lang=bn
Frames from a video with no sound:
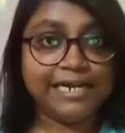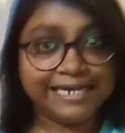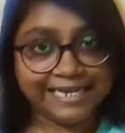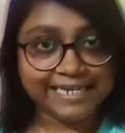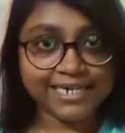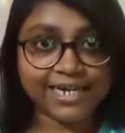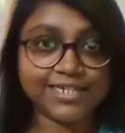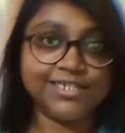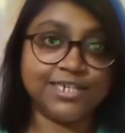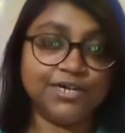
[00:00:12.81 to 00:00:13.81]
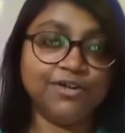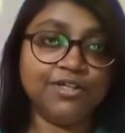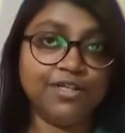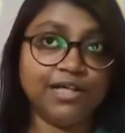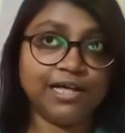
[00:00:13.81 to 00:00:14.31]
ঠিকঠাক ছিল
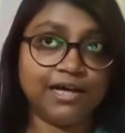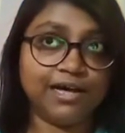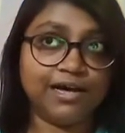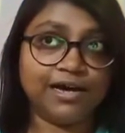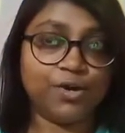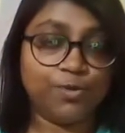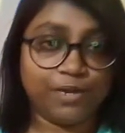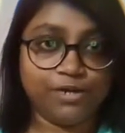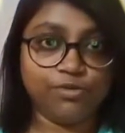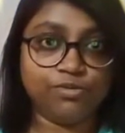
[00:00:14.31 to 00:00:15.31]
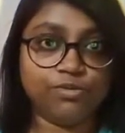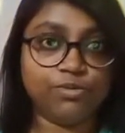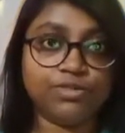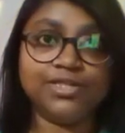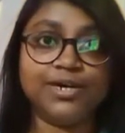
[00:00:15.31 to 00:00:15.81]
uh, আরও ভালো
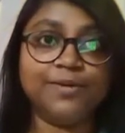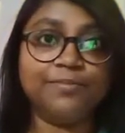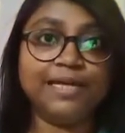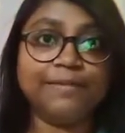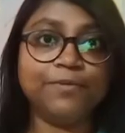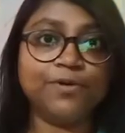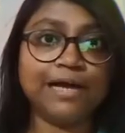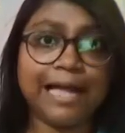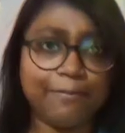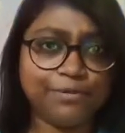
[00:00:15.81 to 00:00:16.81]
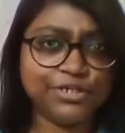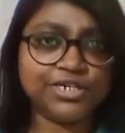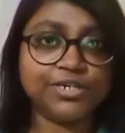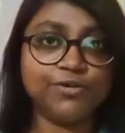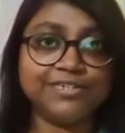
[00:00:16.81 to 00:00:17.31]
করতে হবে এবং
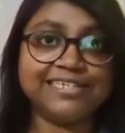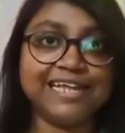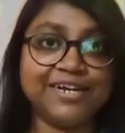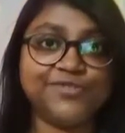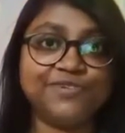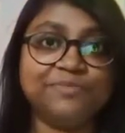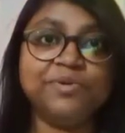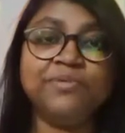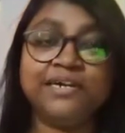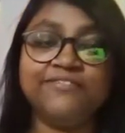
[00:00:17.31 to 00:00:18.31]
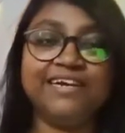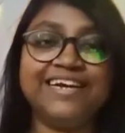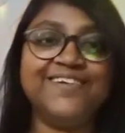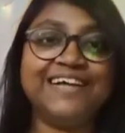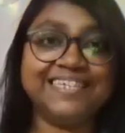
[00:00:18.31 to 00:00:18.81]
অ্যাপ্রিসিয়েট করেছে দ্যাটস ওয়াই আমি
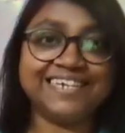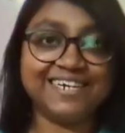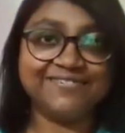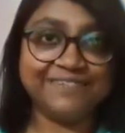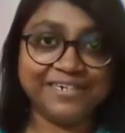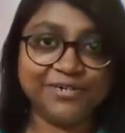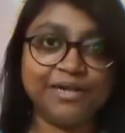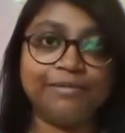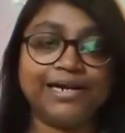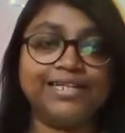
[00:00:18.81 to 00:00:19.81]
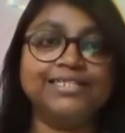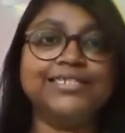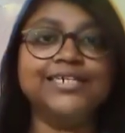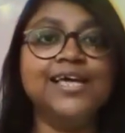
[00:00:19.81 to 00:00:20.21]
মোটিভেটেড হয়ে আজকের এই ভিডিওটা বানাচ্ছি